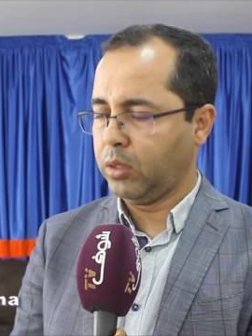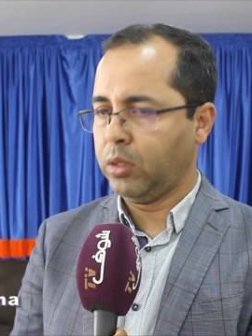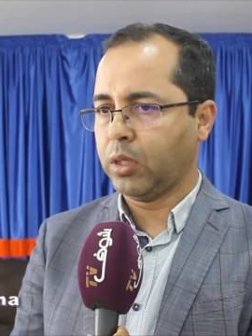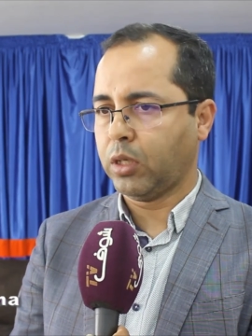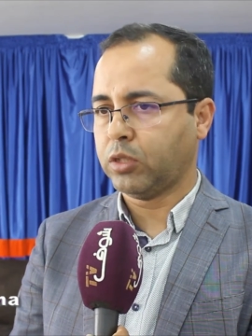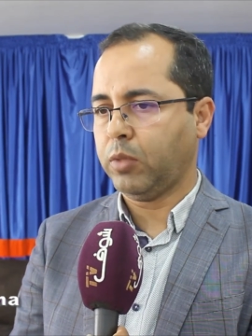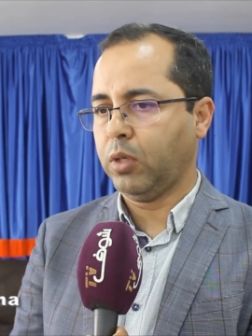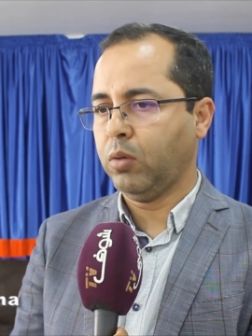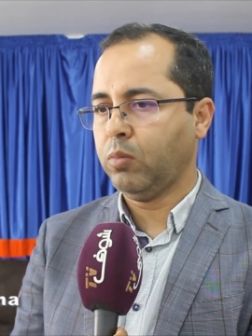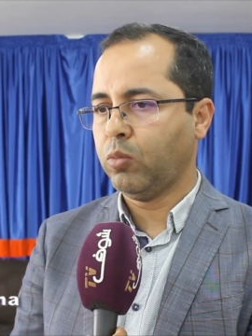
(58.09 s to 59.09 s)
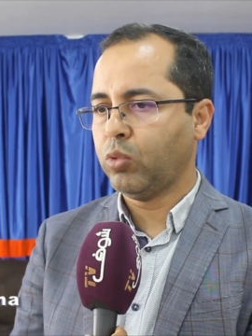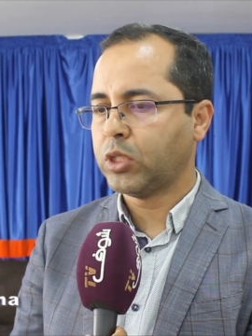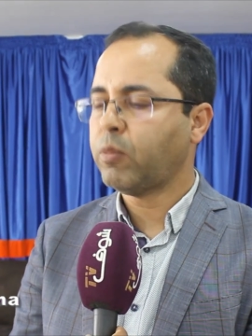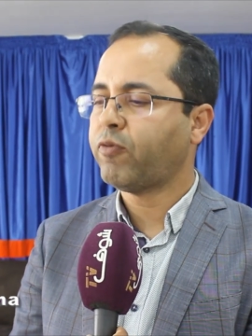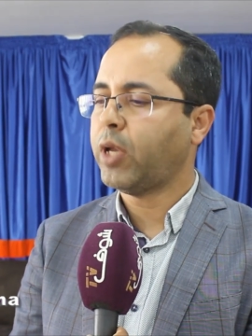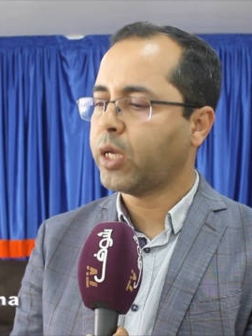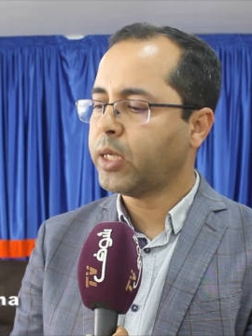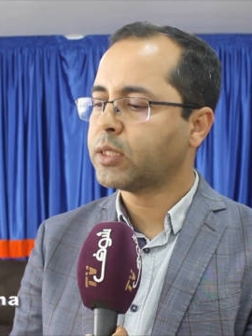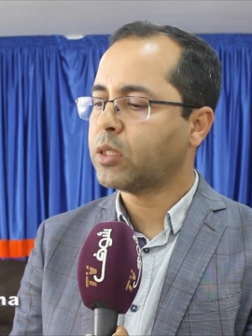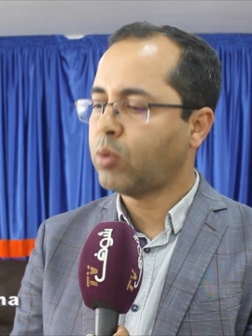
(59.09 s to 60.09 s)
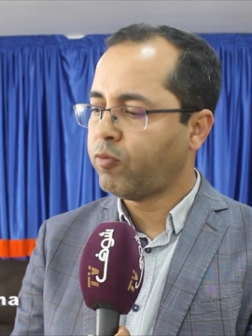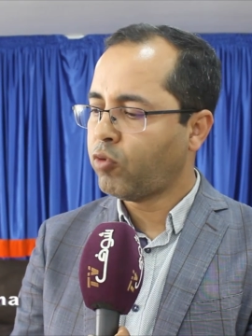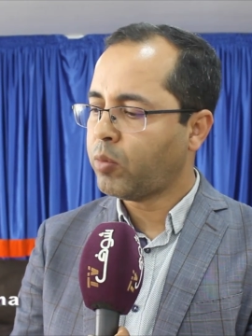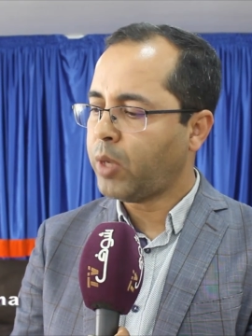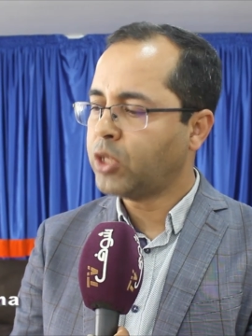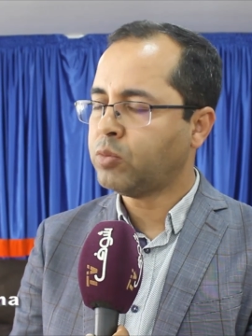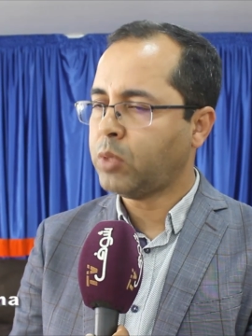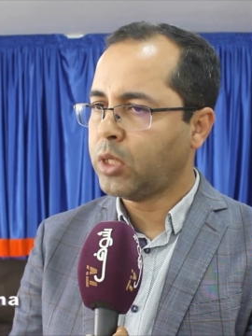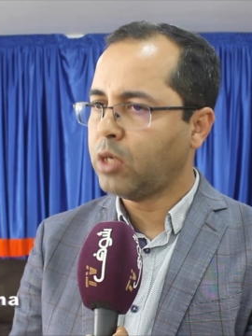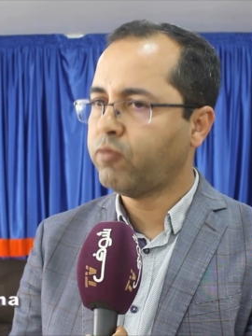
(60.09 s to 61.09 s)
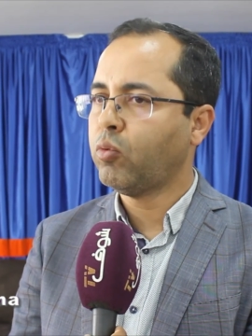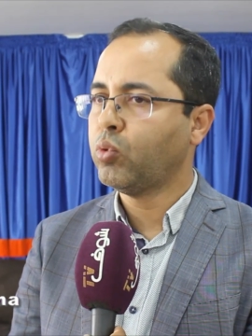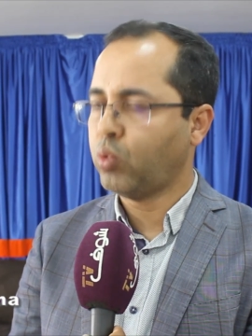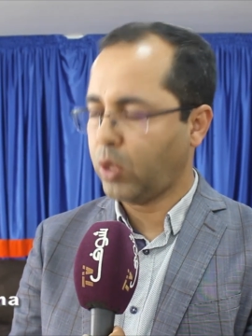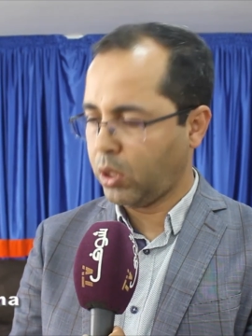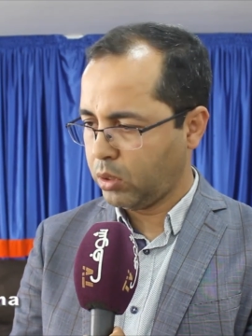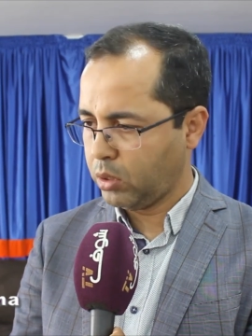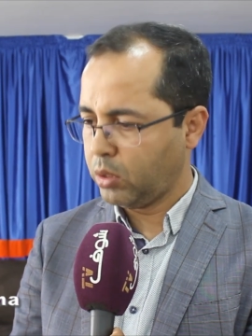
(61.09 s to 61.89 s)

النقاش معهم وتم في الاخير التوافق مع الجمعيه اللي فوضوها